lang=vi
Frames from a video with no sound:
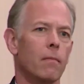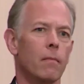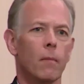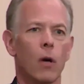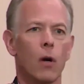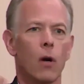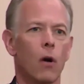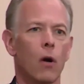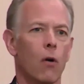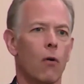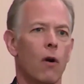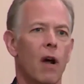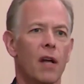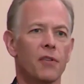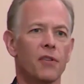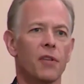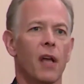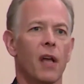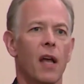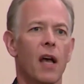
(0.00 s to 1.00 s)
khi trở thành
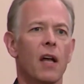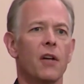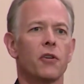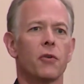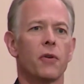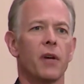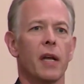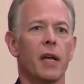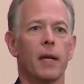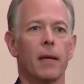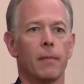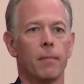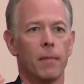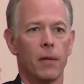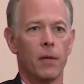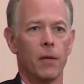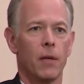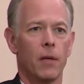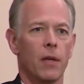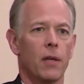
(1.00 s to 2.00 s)
giám mục,
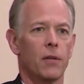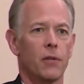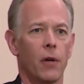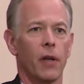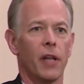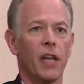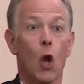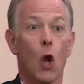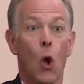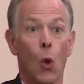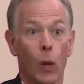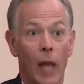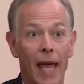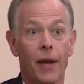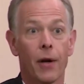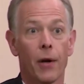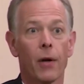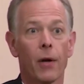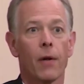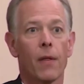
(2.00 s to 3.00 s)
ngay cả những vị từng
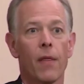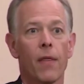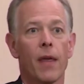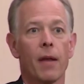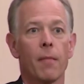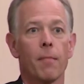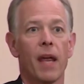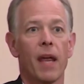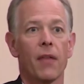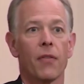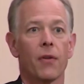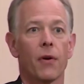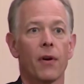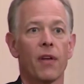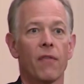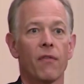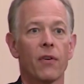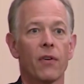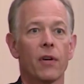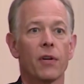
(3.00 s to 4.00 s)
là cố vấn cho
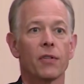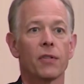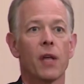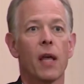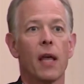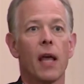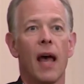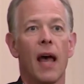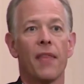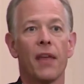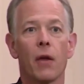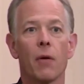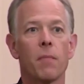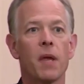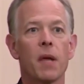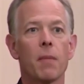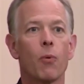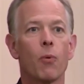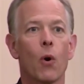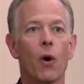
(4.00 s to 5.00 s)
linh mục đoàn hoặc
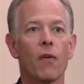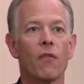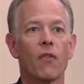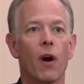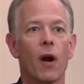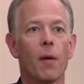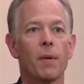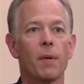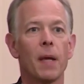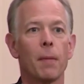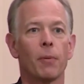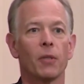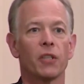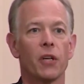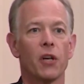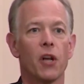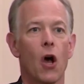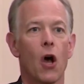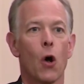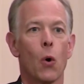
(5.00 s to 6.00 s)
tổng đại diện
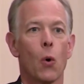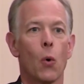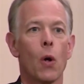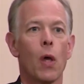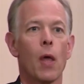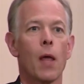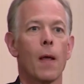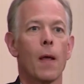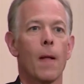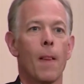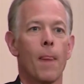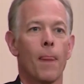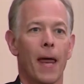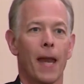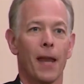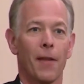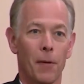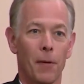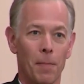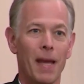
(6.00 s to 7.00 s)
và do
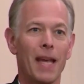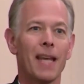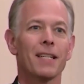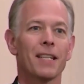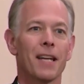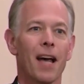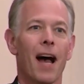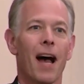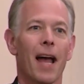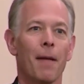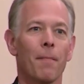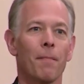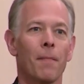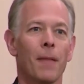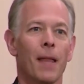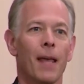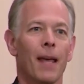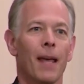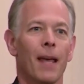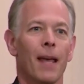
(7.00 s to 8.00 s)
đó biết địa hình
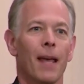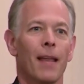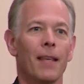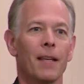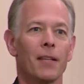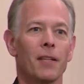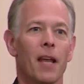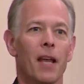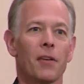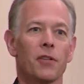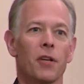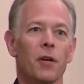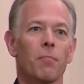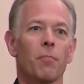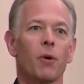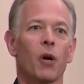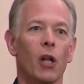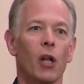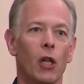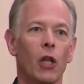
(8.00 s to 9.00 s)
và hình
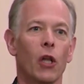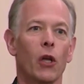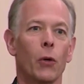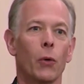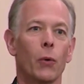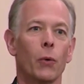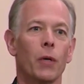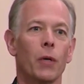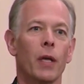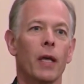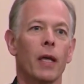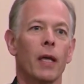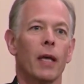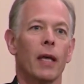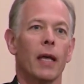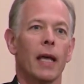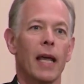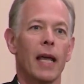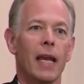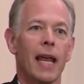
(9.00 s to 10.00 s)
dung được trọng
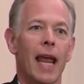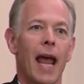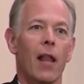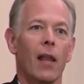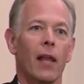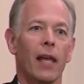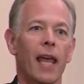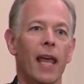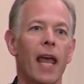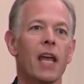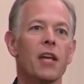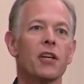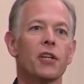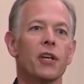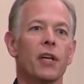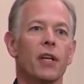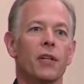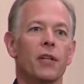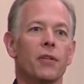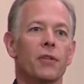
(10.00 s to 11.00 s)
lượng, số lượng
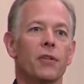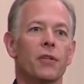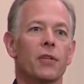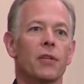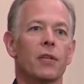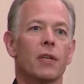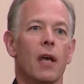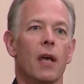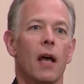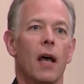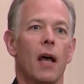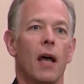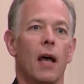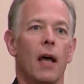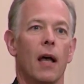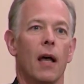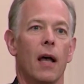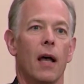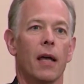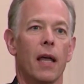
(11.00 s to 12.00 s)
và dòng gánh nặng
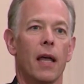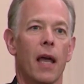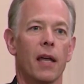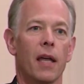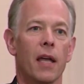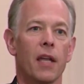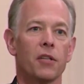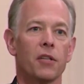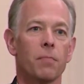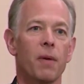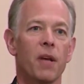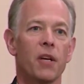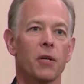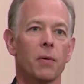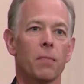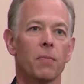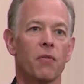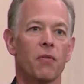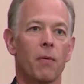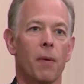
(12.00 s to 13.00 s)
hành chính không
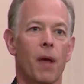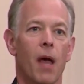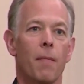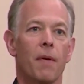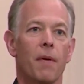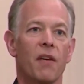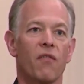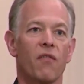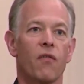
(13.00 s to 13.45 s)
ngừng nghỉ.